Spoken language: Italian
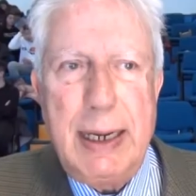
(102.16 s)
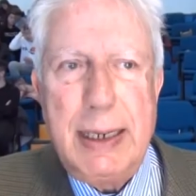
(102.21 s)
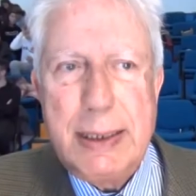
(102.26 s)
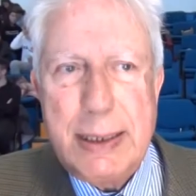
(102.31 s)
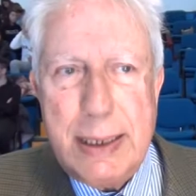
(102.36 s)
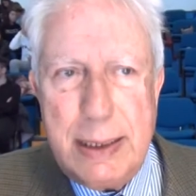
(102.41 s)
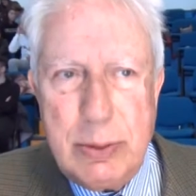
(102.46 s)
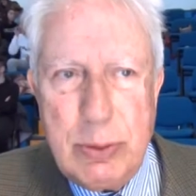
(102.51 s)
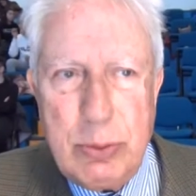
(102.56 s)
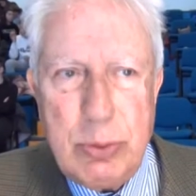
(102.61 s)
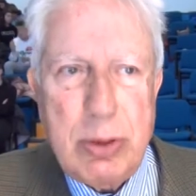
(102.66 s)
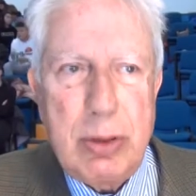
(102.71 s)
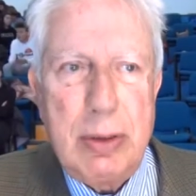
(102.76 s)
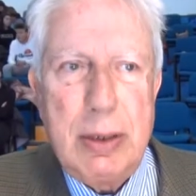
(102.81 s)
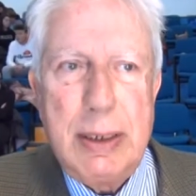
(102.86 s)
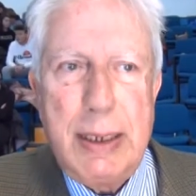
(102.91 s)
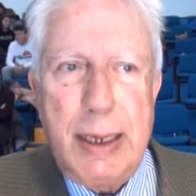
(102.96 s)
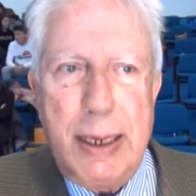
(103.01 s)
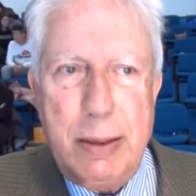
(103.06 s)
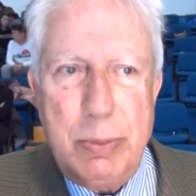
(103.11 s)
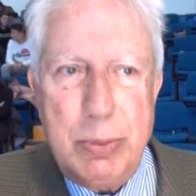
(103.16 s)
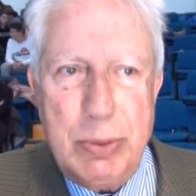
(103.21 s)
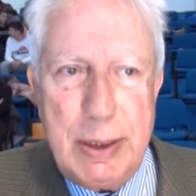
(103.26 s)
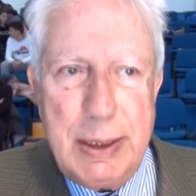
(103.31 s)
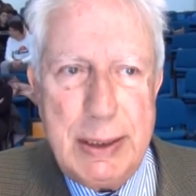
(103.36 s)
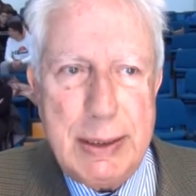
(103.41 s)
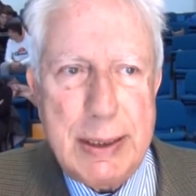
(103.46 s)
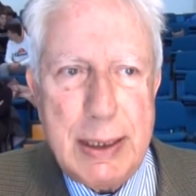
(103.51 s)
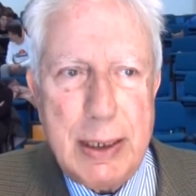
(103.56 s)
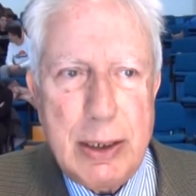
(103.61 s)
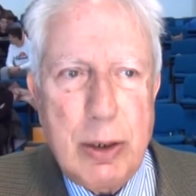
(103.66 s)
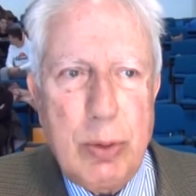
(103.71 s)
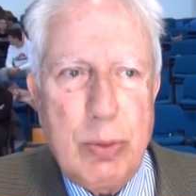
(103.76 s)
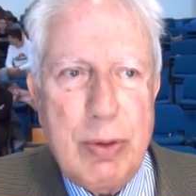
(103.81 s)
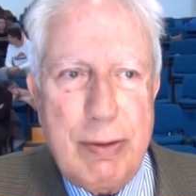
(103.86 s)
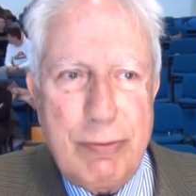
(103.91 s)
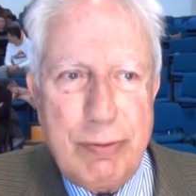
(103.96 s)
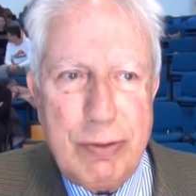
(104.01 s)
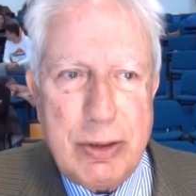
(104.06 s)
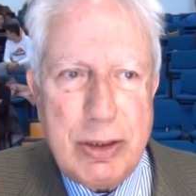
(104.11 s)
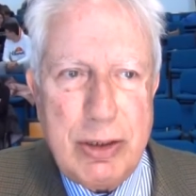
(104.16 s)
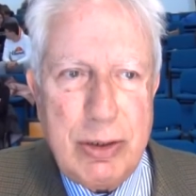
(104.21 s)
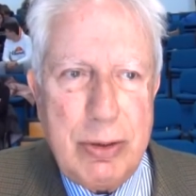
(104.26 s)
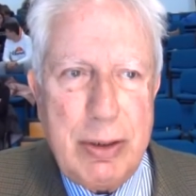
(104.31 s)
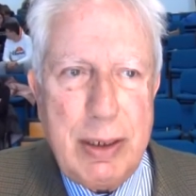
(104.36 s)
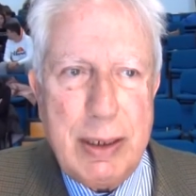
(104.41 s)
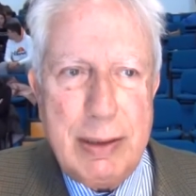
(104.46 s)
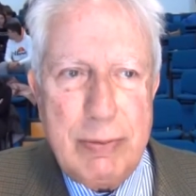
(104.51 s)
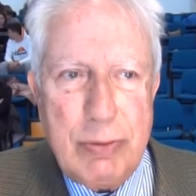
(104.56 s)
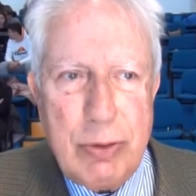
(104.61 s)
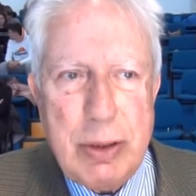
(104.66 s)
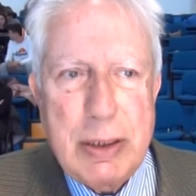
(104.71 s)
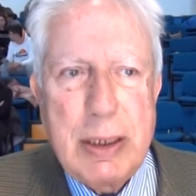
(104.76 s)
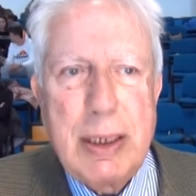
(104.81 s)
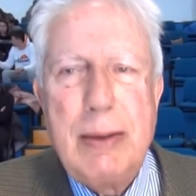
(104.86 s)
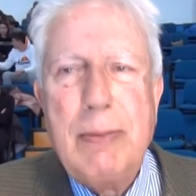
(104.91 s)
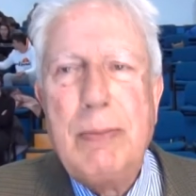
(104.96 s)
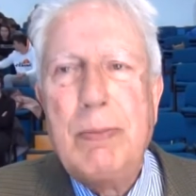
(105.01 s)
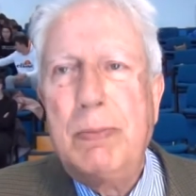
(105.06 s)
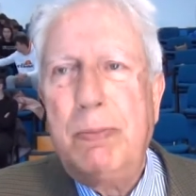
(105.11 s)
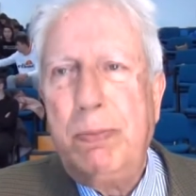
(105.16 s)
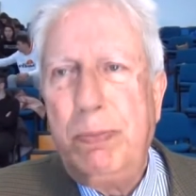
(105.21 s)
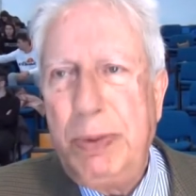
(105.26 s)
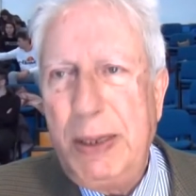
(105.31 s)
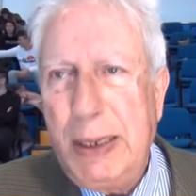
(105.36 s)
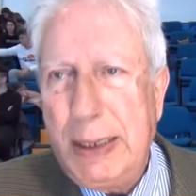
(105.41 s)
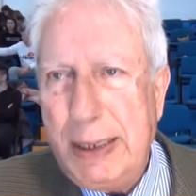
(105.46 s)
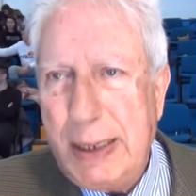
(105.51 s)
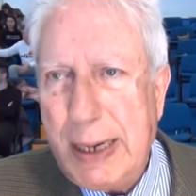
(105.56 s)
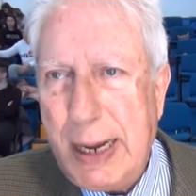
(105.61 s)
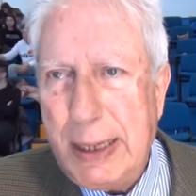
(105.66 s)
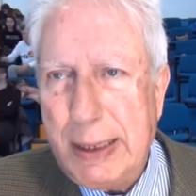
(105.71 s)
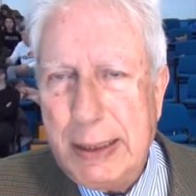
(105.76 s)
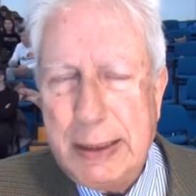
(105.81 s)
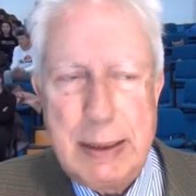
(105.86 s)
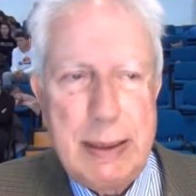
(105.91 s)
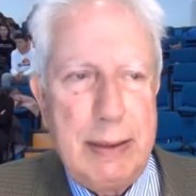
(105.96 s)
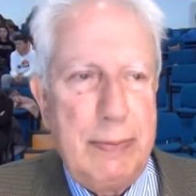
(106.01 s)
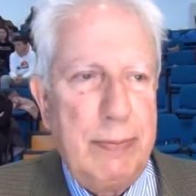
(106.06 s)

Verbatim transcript: ha creduto nella politica come una funzione rivolta per gli altri.